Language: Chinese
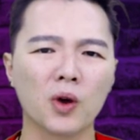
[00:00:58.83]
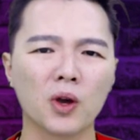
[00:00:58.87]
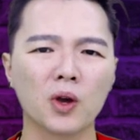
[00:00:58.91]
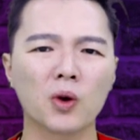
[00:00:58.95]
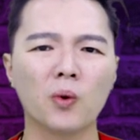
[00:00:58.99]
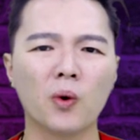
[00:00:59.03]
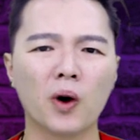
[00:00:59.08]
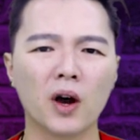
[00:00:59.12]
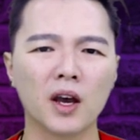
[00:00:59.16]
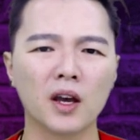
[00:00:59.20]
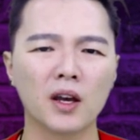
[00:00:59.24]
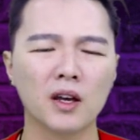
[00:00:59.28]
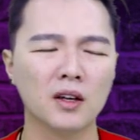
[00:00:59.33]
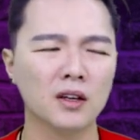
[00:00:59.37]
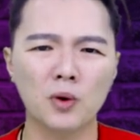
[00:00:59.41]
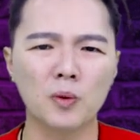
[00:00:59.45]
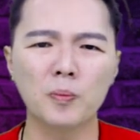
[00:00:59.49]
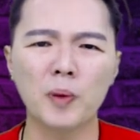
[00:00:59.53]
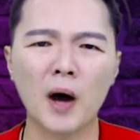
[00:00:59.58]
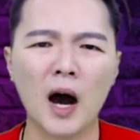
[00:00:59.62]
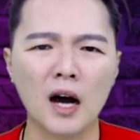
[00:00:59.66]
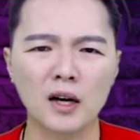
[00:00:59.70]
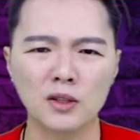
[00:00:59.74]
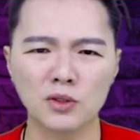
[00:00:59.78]
鬼怪
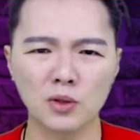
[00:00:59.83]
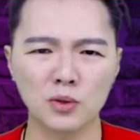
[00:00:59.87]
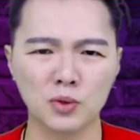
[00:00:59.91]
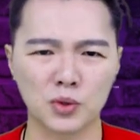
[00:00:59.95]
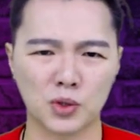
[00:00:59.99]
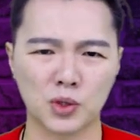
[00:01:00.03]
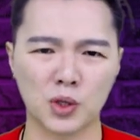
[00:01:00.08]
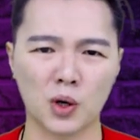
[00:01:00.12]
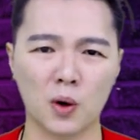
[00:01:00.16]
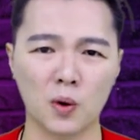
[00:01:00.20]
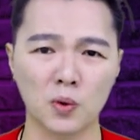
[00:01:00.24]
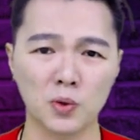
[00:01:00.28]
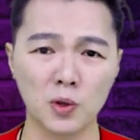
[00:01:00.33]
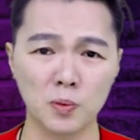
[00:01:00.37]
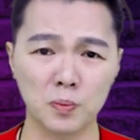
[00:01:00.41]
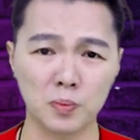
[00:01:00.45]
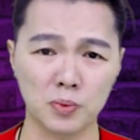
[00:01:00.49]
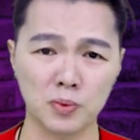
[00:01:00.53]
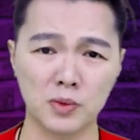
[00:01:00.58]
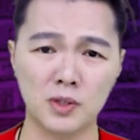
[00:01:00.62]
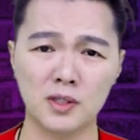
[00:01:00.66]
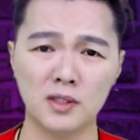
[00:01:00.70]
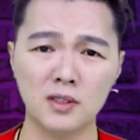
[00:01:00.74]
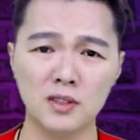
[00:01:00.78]
又胖又丑又
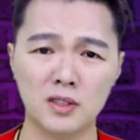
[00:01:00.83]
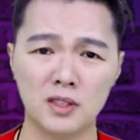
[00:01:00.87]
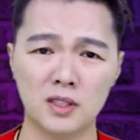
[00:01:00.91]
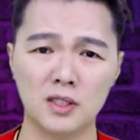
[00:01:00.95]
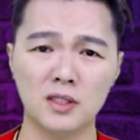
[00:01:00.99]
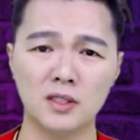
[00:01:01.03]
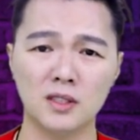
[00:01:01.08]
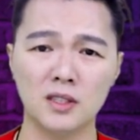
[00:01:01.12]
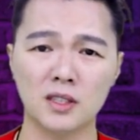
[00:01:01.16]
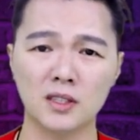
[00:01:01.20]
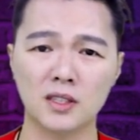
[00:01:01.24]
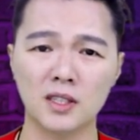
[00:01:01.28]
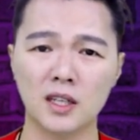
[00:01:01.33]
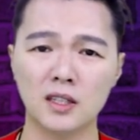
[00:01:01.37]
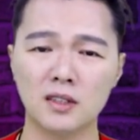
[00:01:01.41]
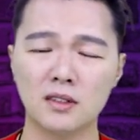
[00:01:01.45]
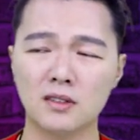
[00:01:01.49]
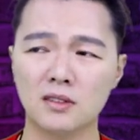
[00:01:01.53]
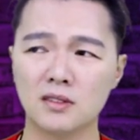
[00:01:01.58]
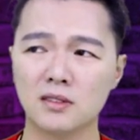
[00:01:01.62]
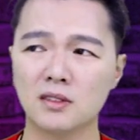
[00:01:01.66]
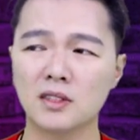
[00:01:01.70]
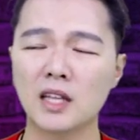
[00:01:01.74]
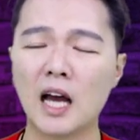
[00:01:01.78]
不自知的，在
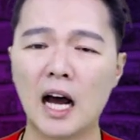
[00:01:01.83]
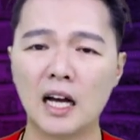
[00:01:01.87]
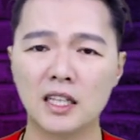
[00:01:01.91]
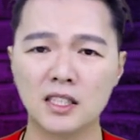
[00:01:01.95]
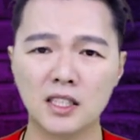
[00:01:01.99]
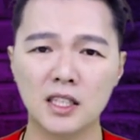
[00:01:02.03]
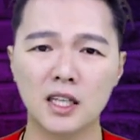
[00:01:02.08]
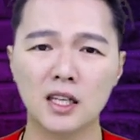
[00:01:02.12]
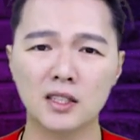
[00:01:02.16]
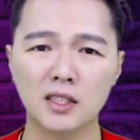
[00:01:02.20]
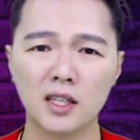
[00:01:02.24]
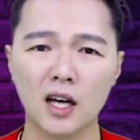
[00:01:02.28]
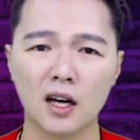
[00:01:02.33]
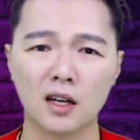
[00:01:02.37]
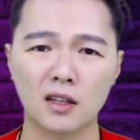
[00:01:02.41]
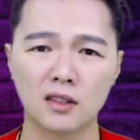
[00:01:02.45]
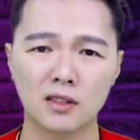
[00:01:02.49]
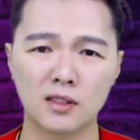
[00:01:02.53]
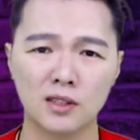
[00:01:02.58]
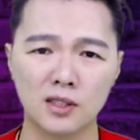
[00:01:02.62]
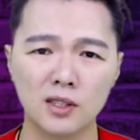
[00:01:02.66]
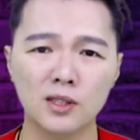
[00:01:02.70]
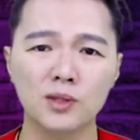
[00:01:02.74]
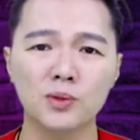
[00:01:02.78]
大街上
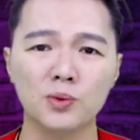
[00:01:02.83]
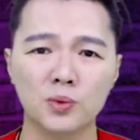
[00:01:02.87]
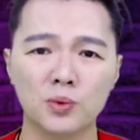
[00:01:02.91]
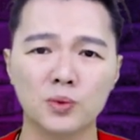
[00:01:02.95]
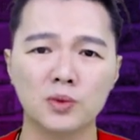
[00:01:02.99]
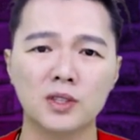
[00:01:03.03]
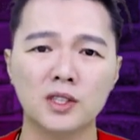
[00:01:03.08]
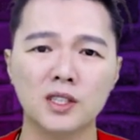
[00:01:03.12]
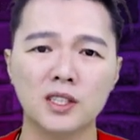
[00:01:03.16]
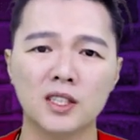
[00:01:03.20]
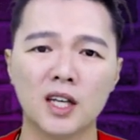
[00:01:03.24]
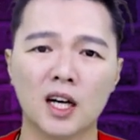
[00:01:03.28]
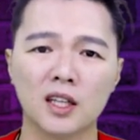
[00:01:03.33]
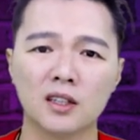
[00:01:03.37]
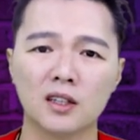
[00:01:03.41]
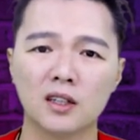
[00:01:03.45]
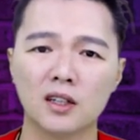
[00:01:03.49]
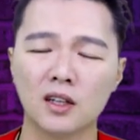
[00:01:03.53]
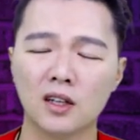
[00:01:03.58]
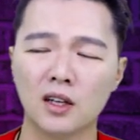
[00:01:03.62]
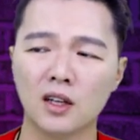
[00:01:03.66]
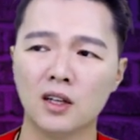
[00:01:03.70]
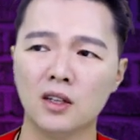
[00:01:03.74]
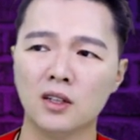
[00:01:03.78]
肆无忌惮
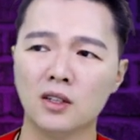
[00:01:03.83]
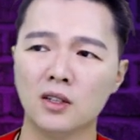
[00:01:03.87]
的